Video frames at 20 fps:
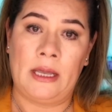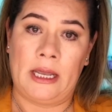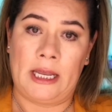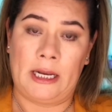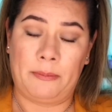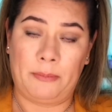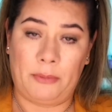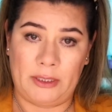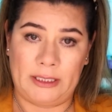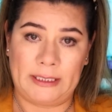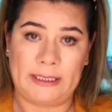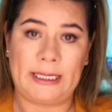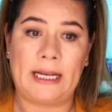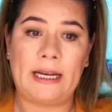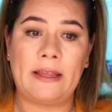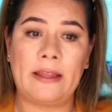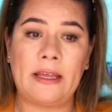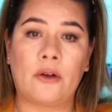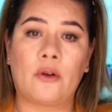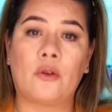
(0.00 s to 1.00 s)
El policía
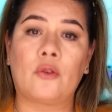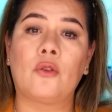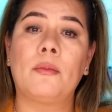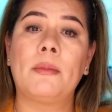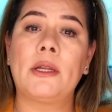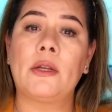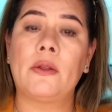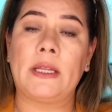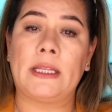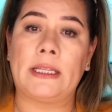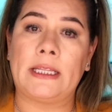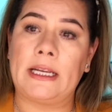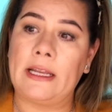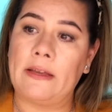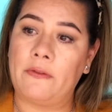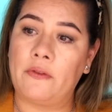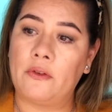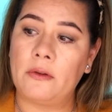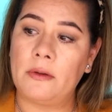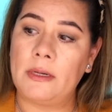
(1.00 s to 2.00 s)
le dejó un número de
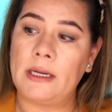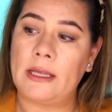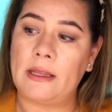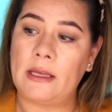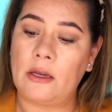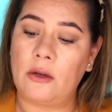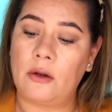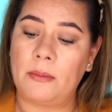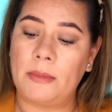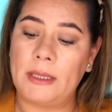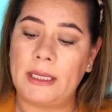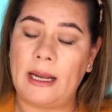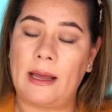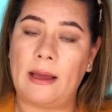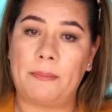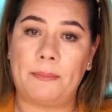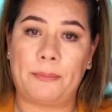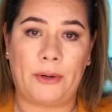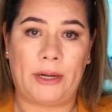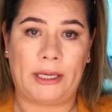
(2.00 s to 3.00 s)
teléfono y le dijo,
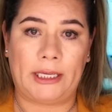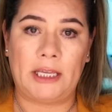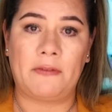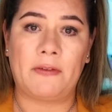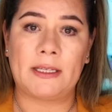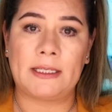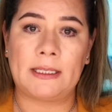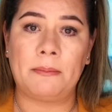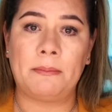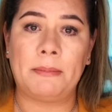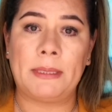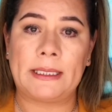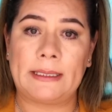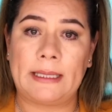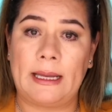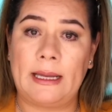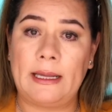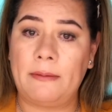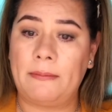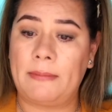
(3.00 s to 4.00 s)
mira, por aquí vas a
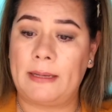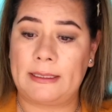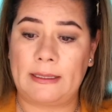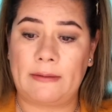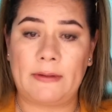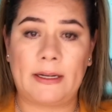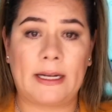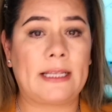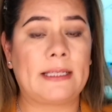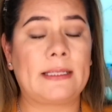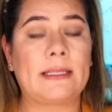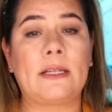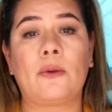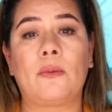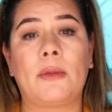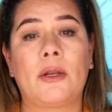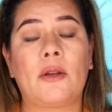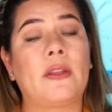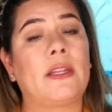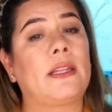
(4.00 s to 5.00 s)
empezar, vas a hablar este
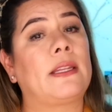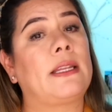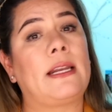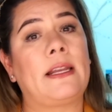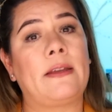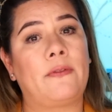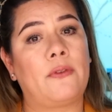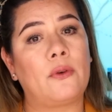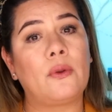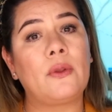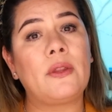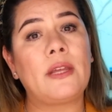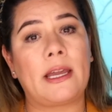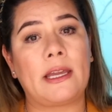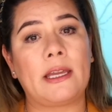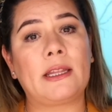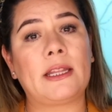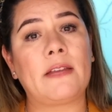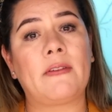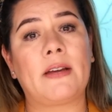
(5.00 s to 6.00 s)
número de teléfono y de
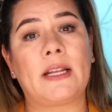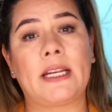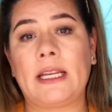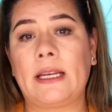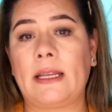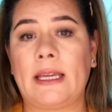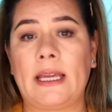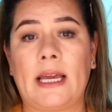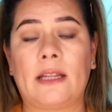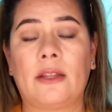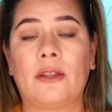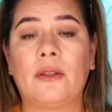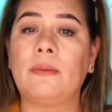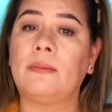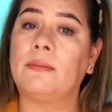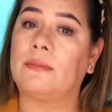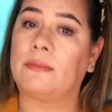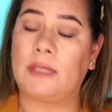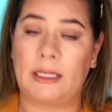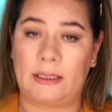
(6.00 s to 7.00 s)
ahí te van a ir
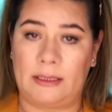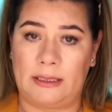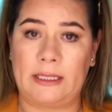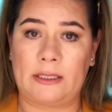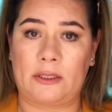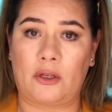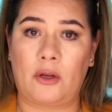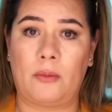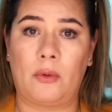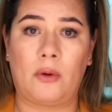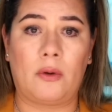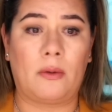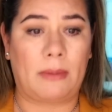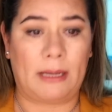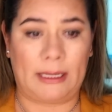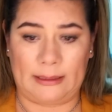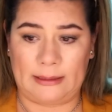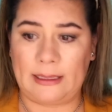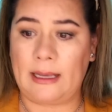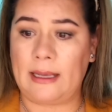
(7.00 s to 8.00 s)
guiando y así es como
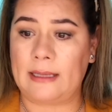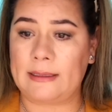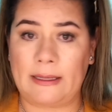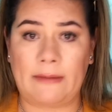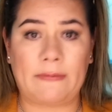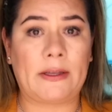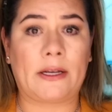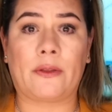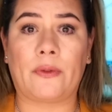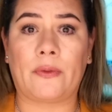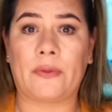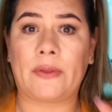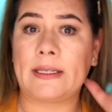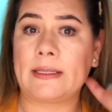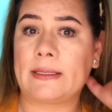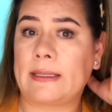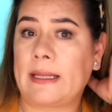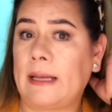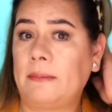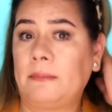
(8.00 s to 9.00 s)
vas a saber dónde
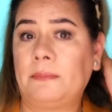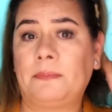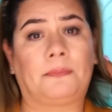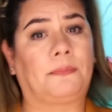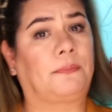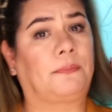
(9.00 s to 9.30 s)
está